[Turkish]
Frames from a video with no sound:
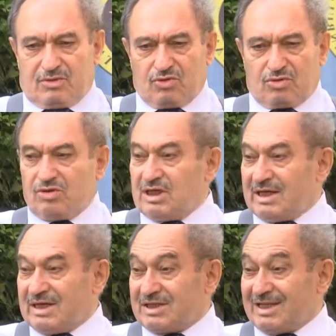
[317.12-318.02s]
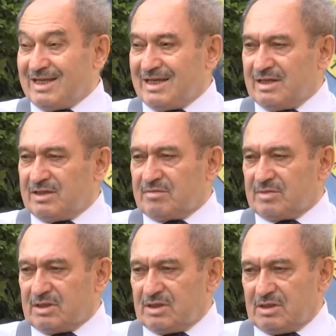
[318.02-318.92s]
çoklu yerleşkede eğitim
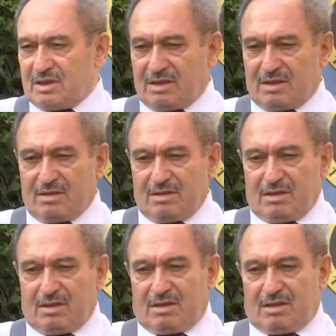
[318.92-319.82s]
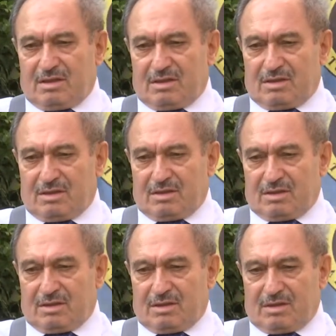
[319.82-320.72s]
adıyla e, ee,
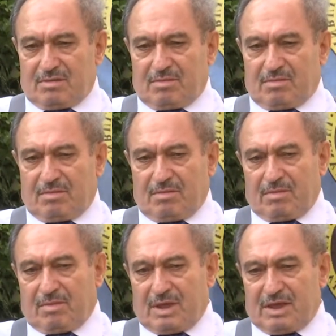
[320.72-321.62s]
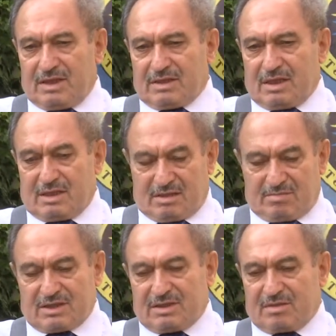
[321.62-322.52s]
Ayaz Ağa'daki,
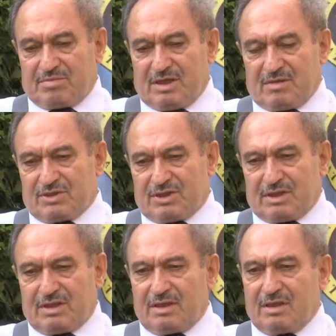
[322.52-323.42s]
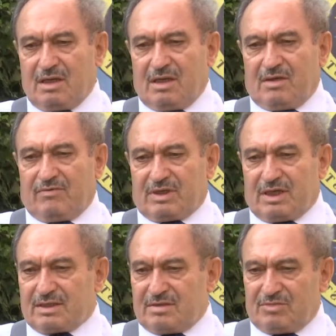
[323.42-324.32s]
Maslak binamızdaki ve
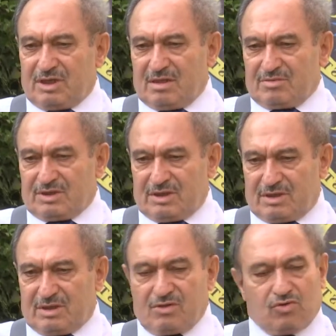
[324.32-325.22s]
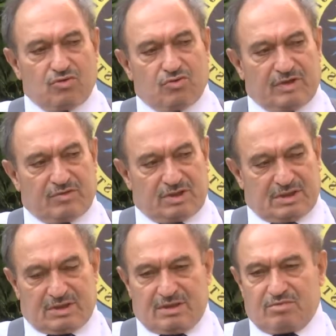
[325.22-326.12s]
Taksim binamızdaki hukuk
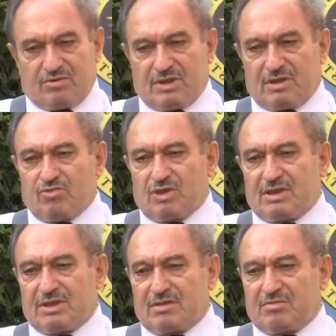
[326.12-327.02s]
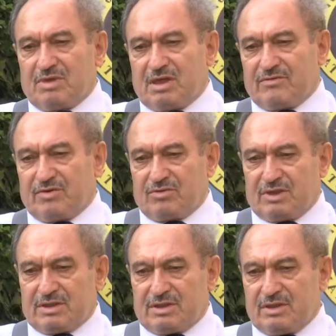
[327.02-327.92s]
Fakültesi ile buradaki mühendislik mimarlık
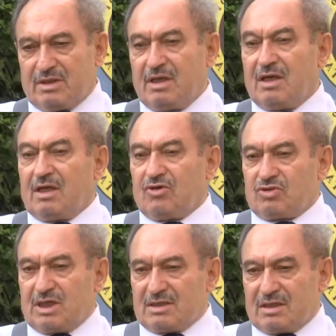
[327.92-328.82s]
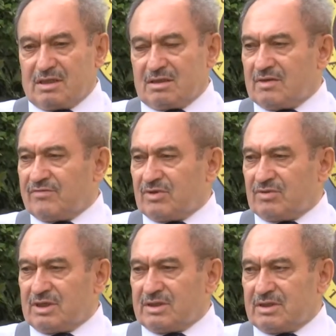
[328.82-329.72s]
fakültesi, güzel sanatlar
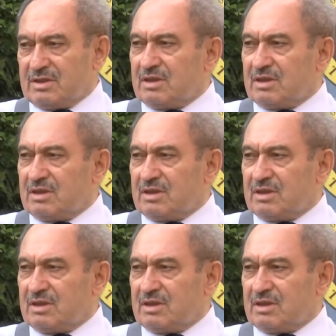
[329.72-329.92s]
fakültesi,